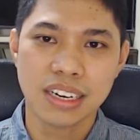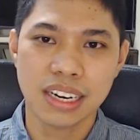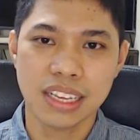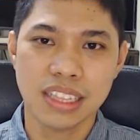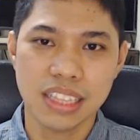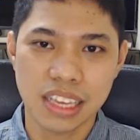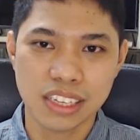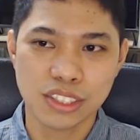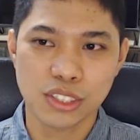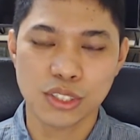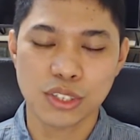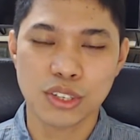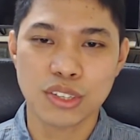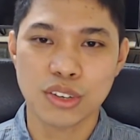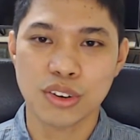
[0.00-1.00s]
ready ang
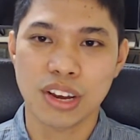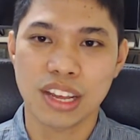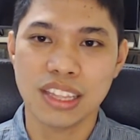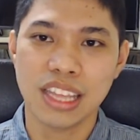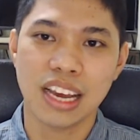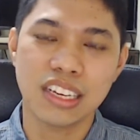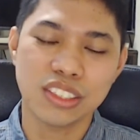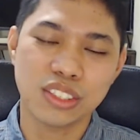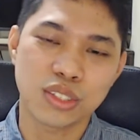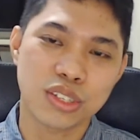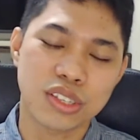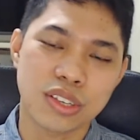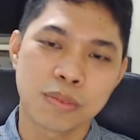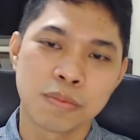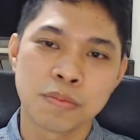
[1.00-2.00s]
Diyos o handa ang
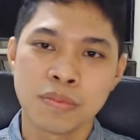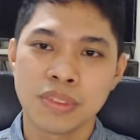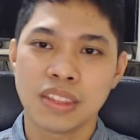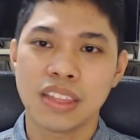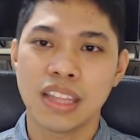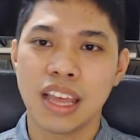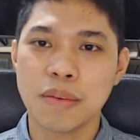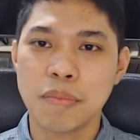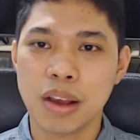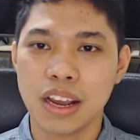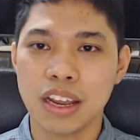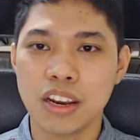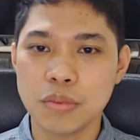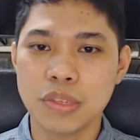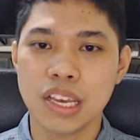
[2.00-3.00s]
Diyos na
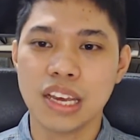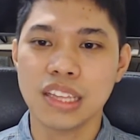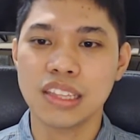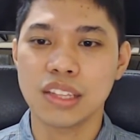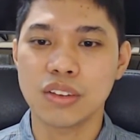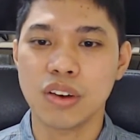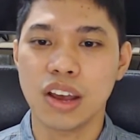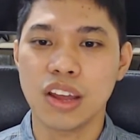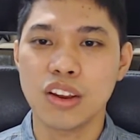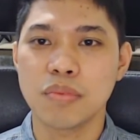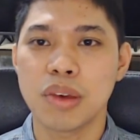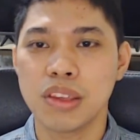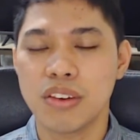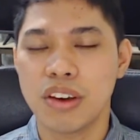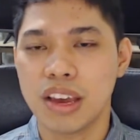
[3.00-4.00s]
ipagkalob sa atin kung ano
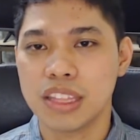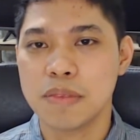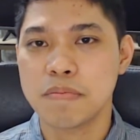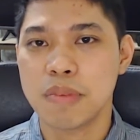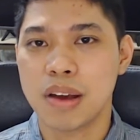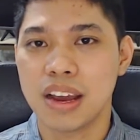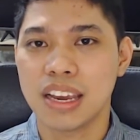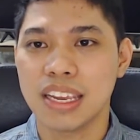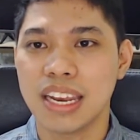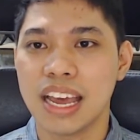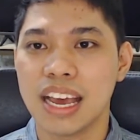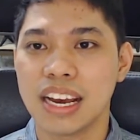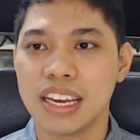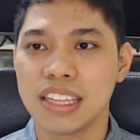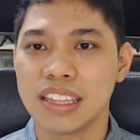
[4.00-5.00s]
man yung ating
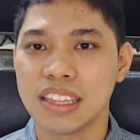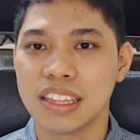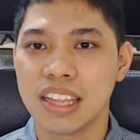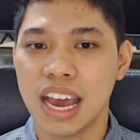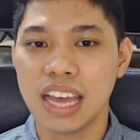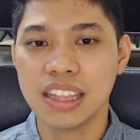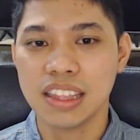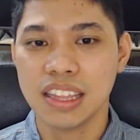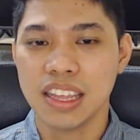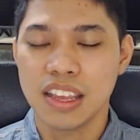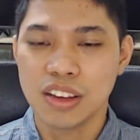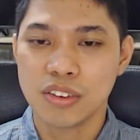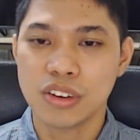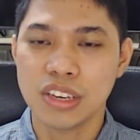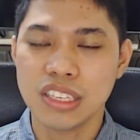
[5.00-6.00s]
pangailangan. At
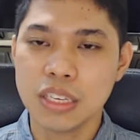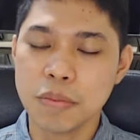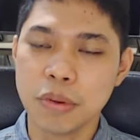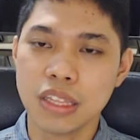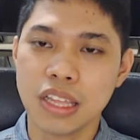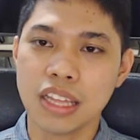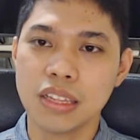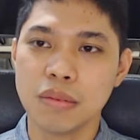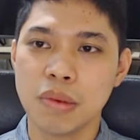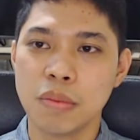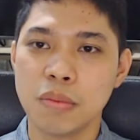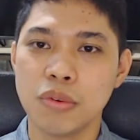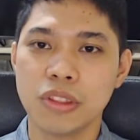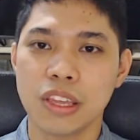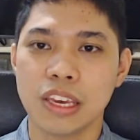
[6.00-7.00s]
kung isipin natin
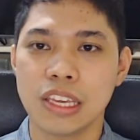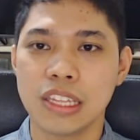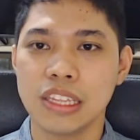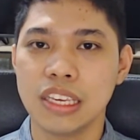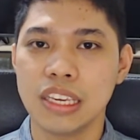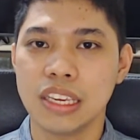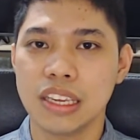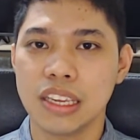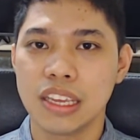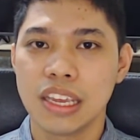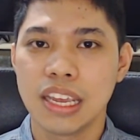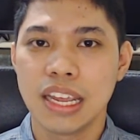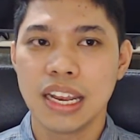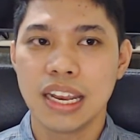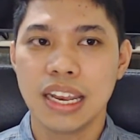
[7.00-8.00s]
mabuti, hindi
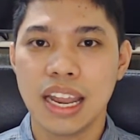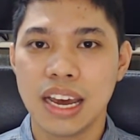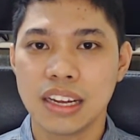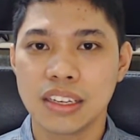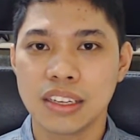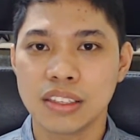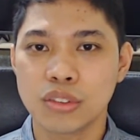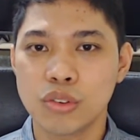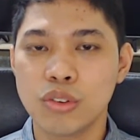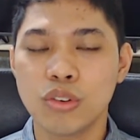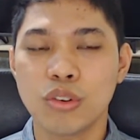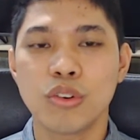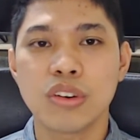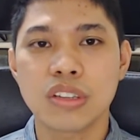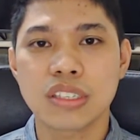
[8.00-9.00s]
lang
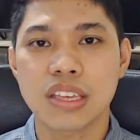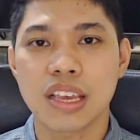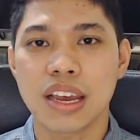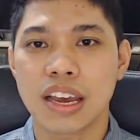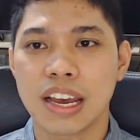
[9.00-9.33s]
tungkol sa